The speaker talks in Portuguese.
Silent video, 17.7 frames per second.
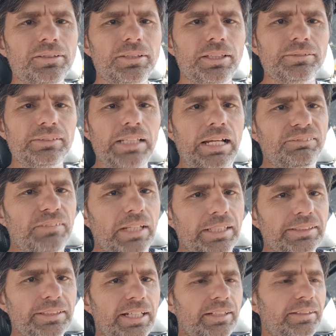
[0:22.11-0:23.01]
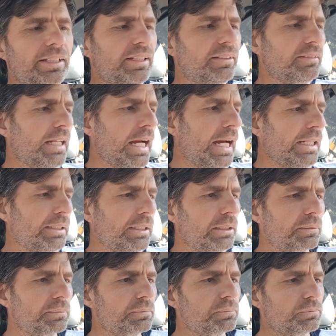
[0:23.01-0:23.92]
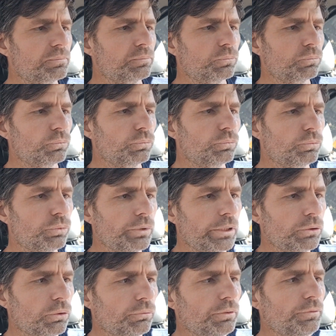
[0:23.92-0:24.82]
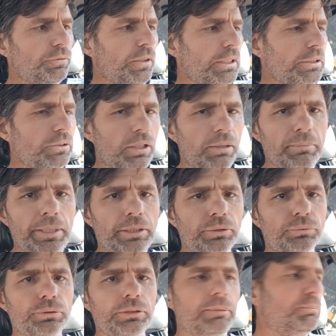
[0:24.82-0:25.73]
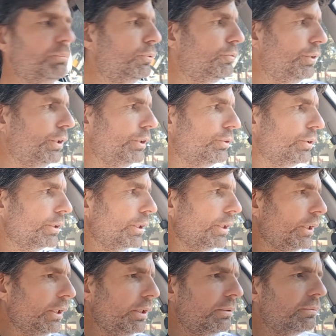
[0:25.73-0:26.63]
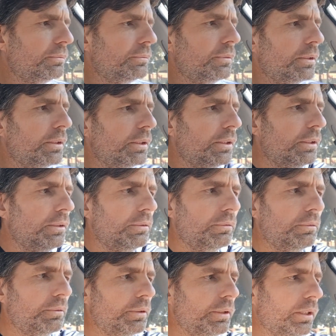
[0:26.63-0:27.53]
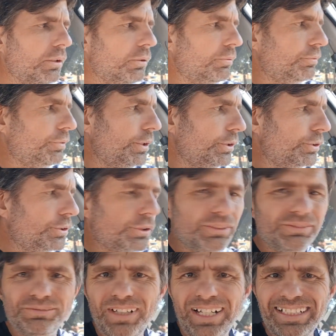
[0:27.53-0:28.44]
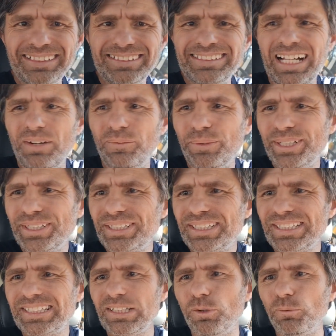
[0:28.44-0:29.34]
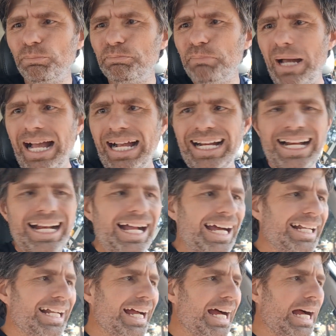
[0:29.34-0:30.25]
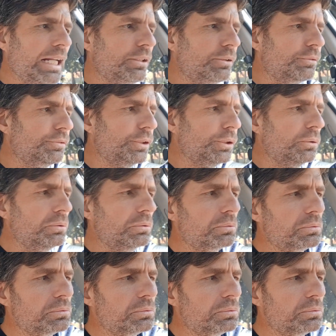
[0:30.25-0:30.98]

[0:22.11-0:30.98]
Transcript: Vocês não devem estar tá entendendo nada. resolvi fazer uma abertura pro vídeo aqui. É um vídeo que vai dar uma edição pra caralho, viu?